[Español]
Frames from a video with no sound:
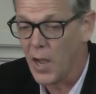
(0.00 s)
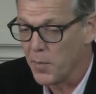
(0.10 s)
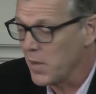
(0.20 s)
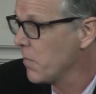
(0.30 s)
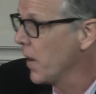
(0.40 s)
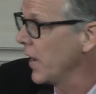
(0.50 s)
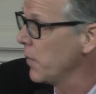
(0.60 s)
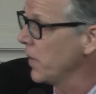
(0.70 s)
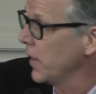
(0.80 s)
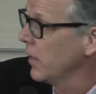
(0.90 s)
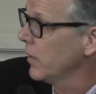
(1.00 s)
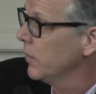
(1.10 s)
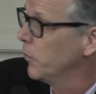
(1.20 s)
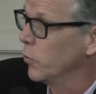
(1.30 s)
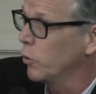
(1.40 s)
de, los
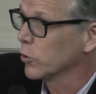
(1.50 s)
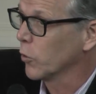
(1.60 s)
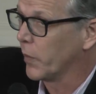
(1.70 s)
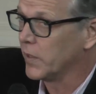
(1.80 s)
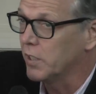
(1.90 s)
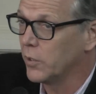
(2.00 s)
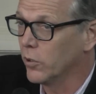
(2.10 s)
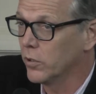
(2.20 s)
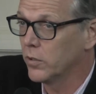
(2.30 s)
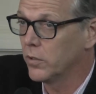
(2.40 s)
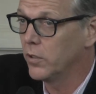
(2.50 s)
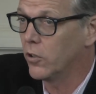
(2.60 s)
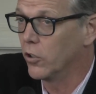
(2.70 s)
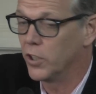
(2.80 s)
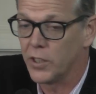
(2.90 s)
las paritarias docentes.
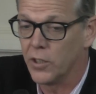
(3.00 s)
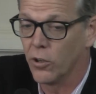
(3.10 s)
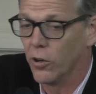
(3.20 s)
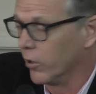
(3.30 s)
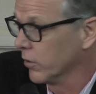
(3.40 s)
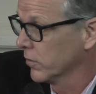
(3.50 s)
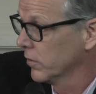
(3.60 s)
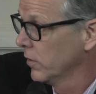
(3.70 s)
Nosotros queremos ver